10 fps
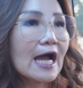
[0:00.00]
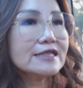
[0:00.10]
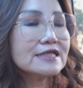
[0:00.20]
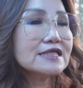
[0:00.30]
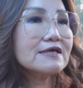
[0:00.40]

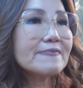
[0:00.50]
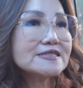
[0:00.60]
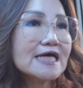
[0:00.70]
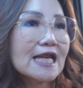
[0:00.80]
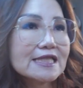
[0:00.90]
kan ini
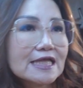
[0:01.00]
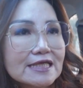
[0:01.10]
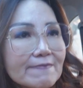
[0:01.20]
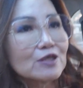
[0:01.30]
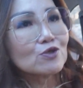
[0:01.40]

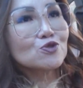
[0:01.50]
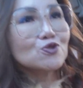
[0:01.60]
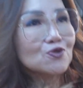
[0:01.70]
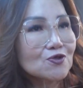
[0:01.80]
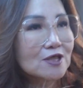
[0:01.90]
perjalanannya
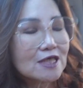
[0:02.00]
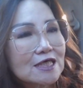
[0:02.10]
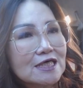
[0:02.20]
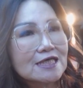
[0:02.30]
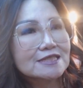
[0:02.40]
menuju
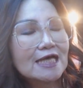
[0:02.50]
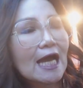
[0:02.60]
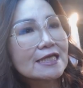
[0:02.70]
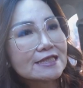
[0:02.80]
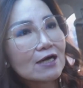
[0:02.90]
ke
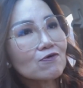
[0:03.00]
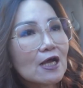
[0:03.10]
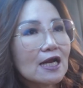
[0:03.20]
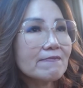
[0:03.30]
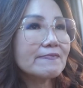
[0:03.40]
Jakarta
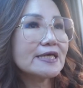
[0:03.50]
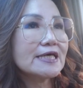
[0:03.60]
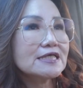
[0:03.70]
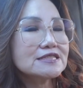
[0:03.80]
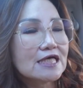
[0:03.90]
kurang
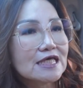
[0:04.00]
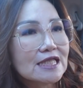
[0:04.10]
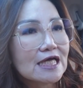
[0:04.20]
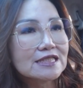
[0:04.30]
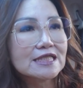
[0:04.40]
lebih
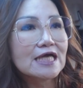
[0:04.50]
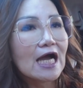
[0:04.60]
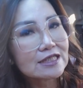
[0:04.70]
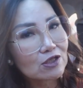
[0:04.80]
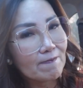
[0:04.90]
sekitar
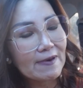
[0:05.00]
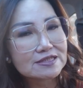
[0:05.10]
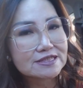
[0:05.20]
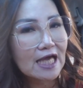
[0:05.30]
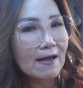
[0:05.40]
3 atau
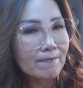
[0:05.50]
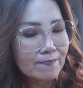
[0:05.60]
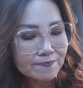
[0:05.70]
4 jam.